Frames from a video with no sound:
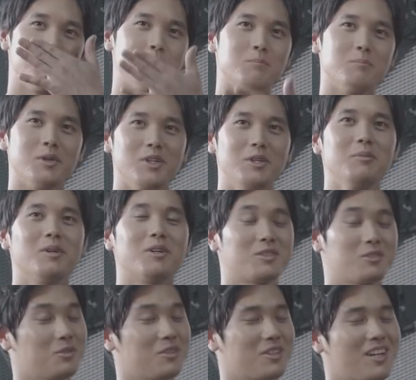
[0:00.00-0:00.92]
まあ、今は
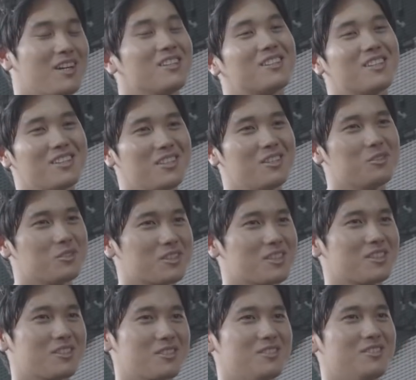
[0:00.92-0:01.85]
すごい簡単なのし
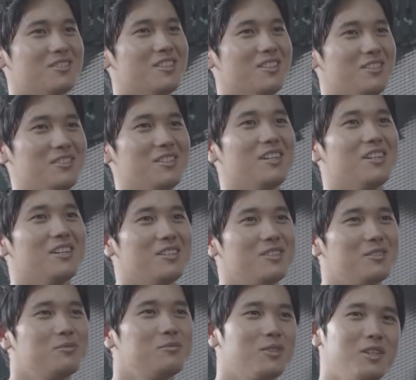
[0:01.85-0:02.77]
か作んないので
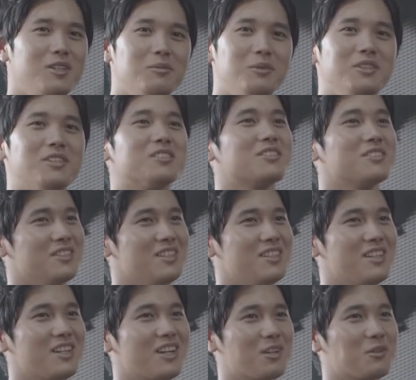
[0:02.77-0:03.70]
何でもいいですけどね
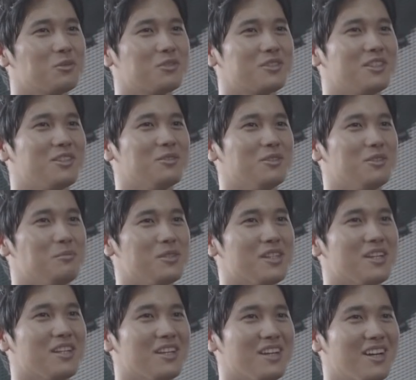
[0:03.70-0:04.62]
なんか凝った料理み
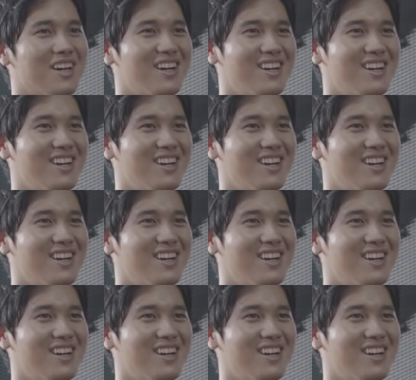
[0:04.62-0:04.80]
たいな